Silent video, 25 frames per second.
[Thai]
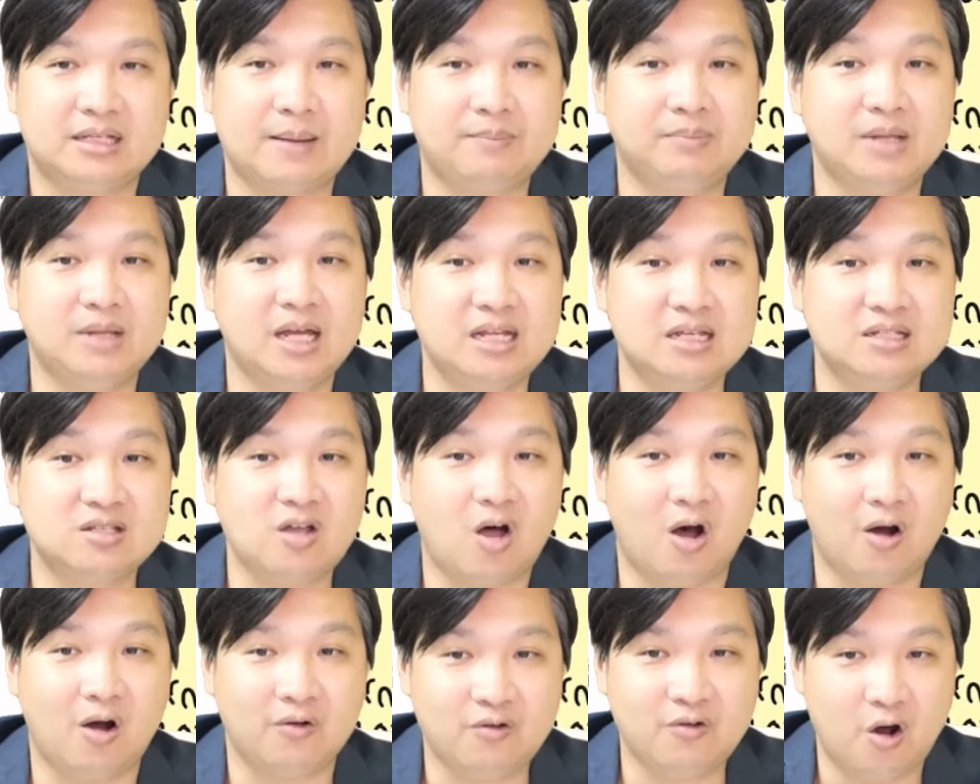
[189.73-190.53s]
จำเลยที่
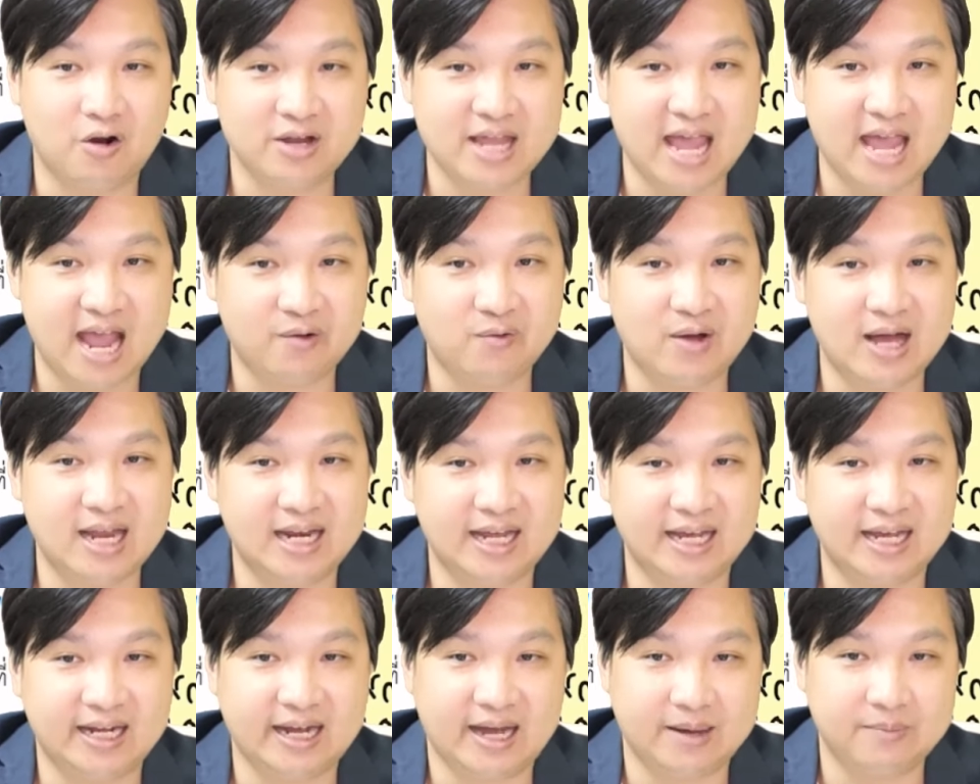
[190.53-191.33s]
2 ฟ้องแย้งว่า
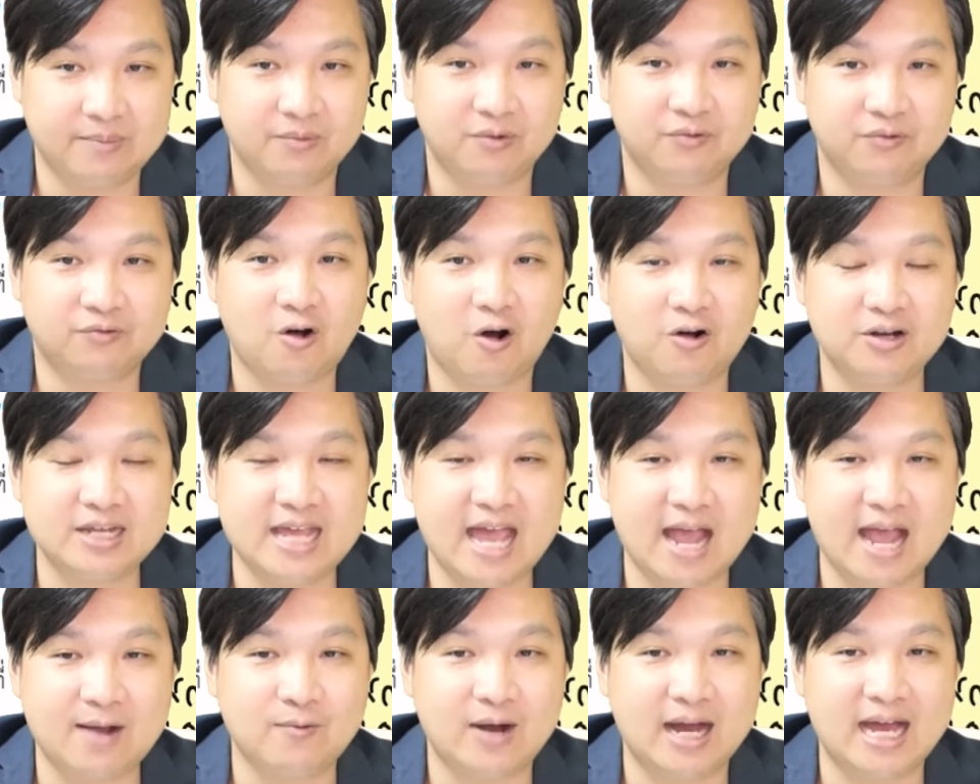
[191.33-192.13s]
อะไรครับ ฟ้อง
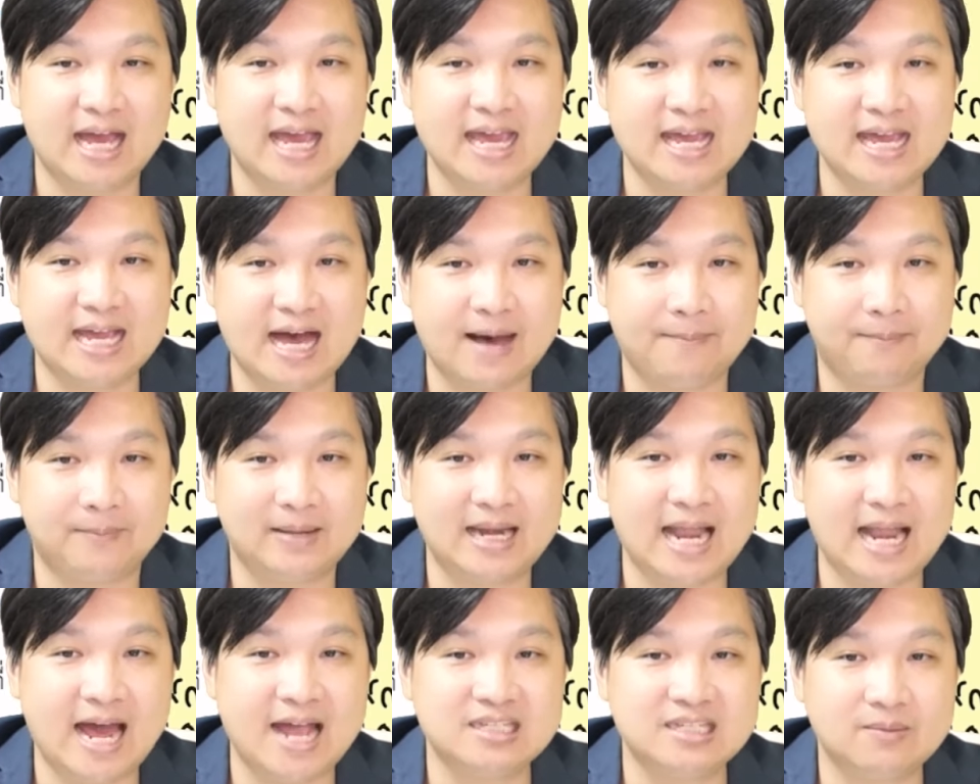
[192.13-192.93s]
แย้งว่าให้ขับ
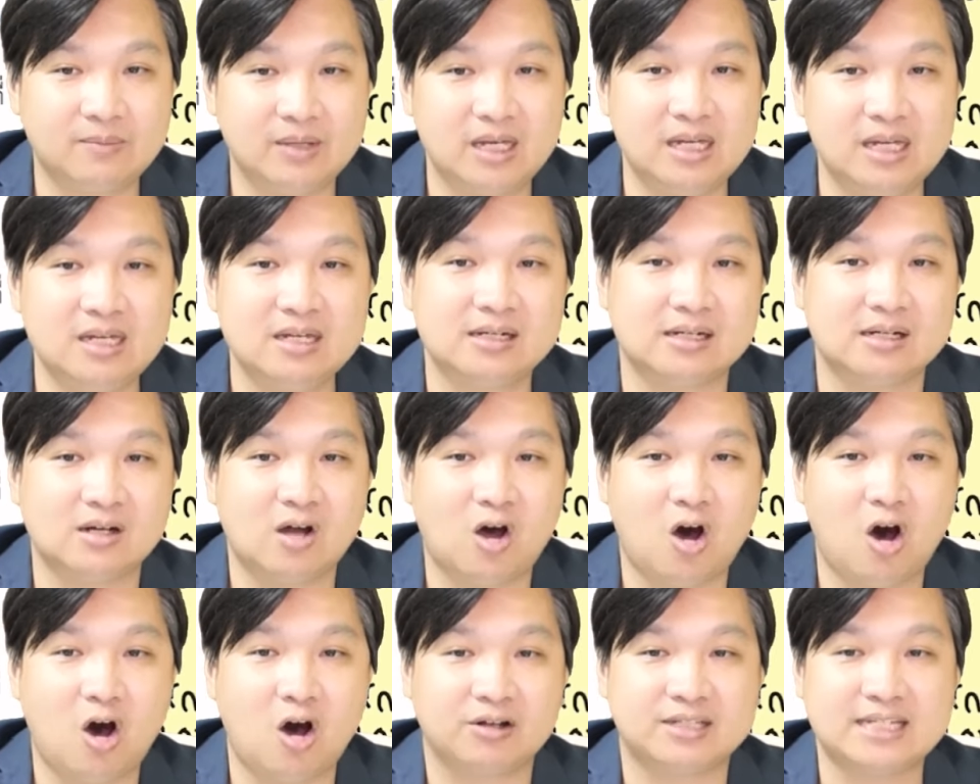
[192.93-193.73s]
ไล่จำเลยที่
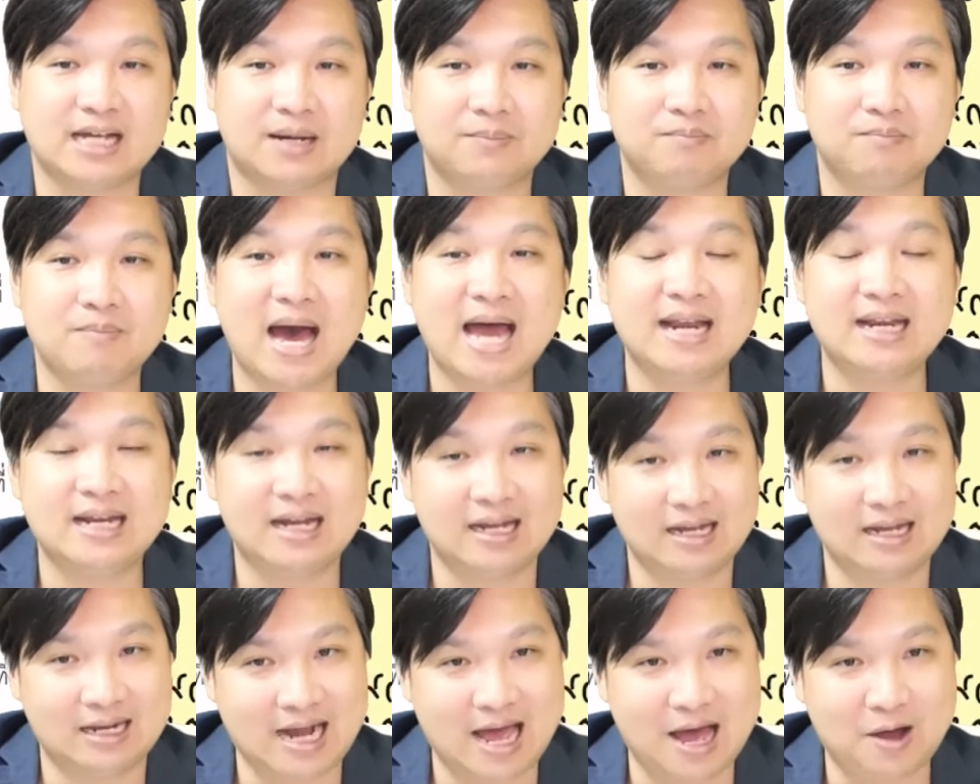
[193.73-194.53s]
1 ออกจากบ้าน
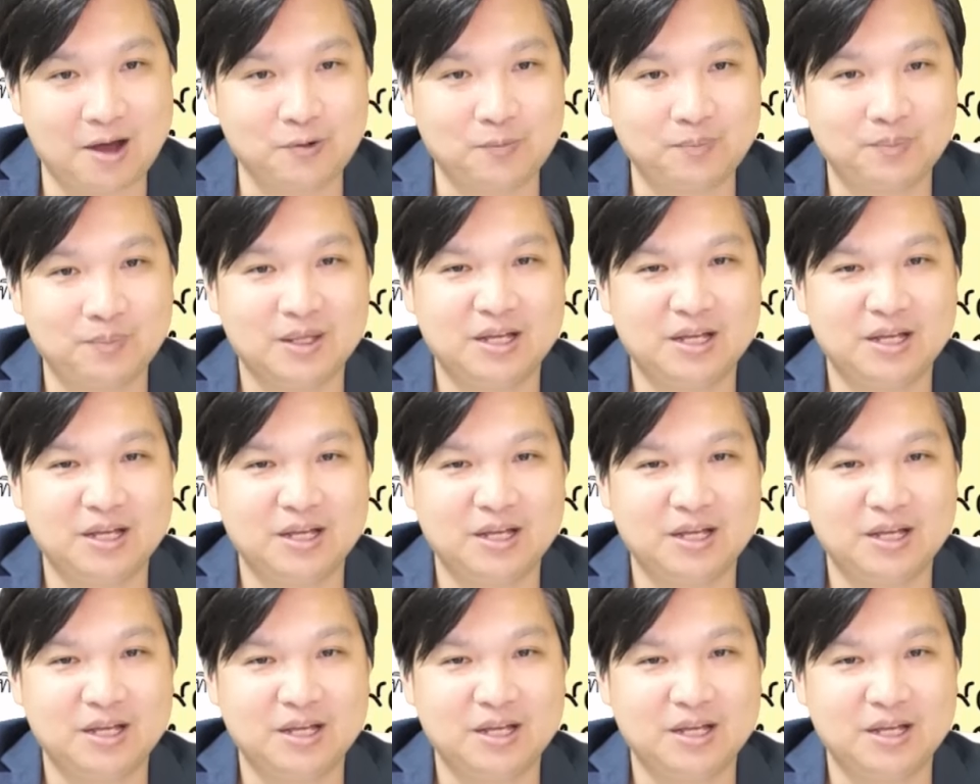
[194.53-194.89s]
ดังกล่าว